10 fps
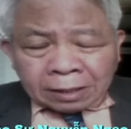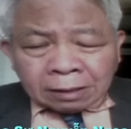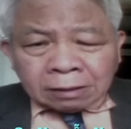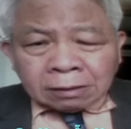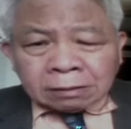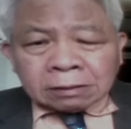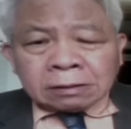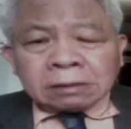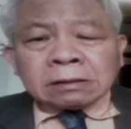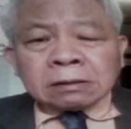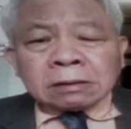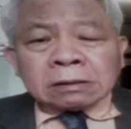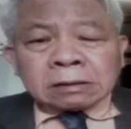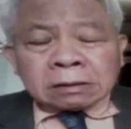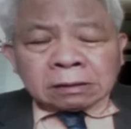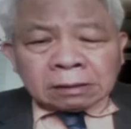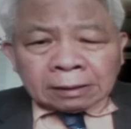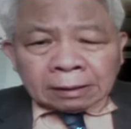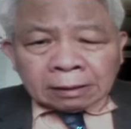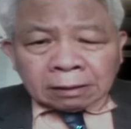mỹ ờ,
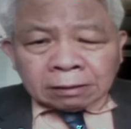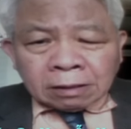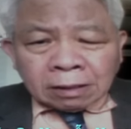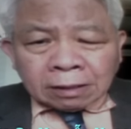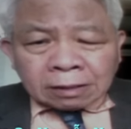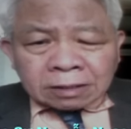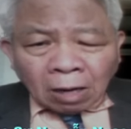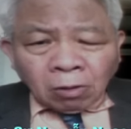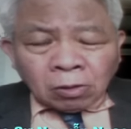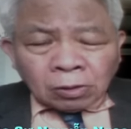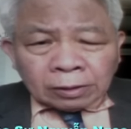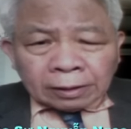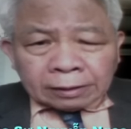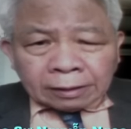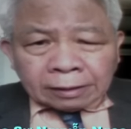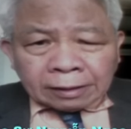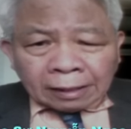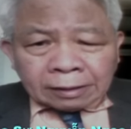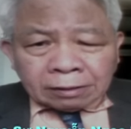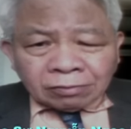đứng ở đằng sau thế thì
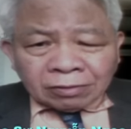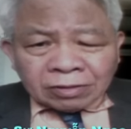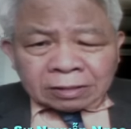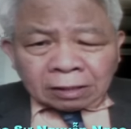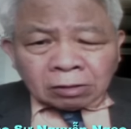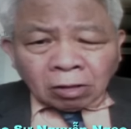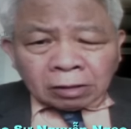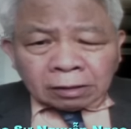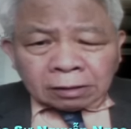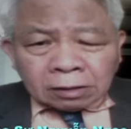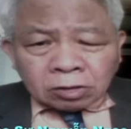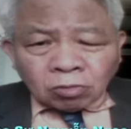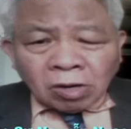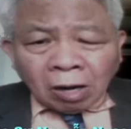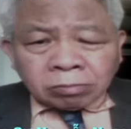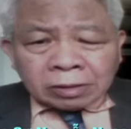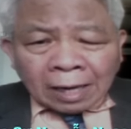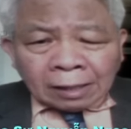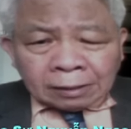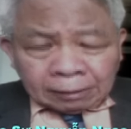thành ra về phương diện đó đó thì trung cộng
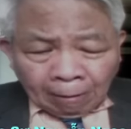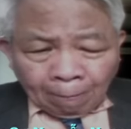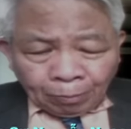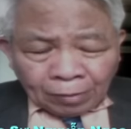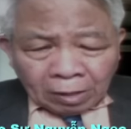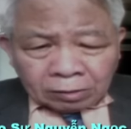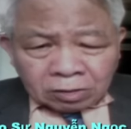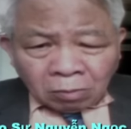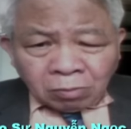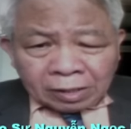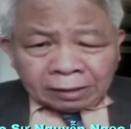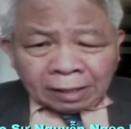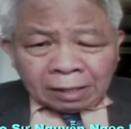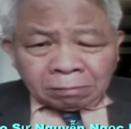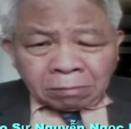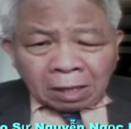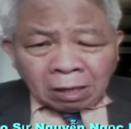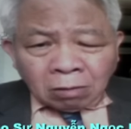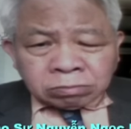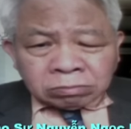đang ở trong một cái thế mà
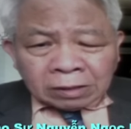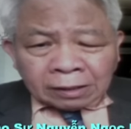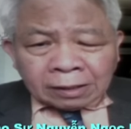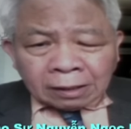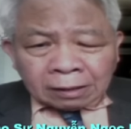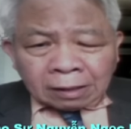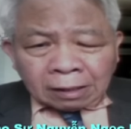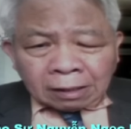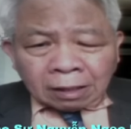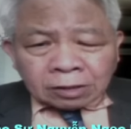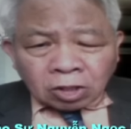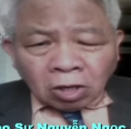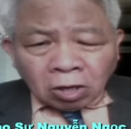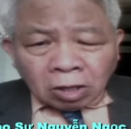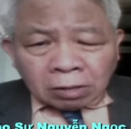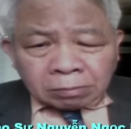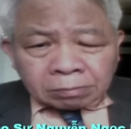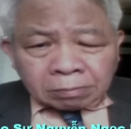không nhất thiết là lợi cho họ